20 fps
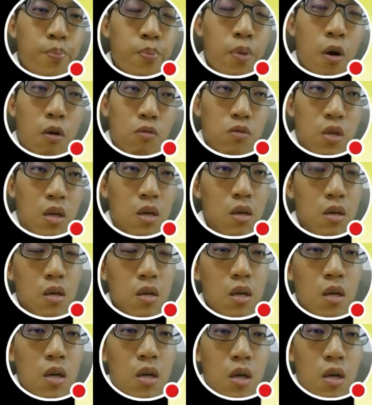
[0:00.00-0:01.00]
跑
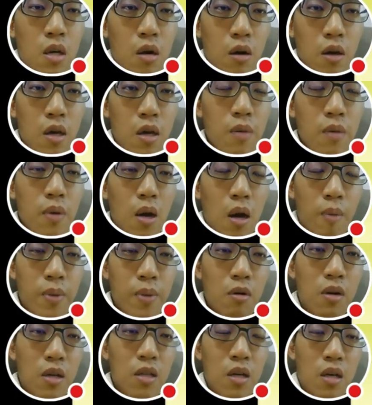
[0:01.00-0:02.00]
题，OK 啊，
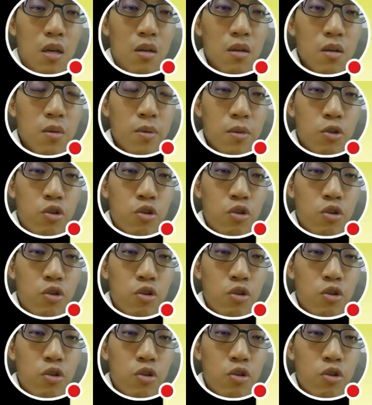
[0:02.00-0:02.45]
不要离题，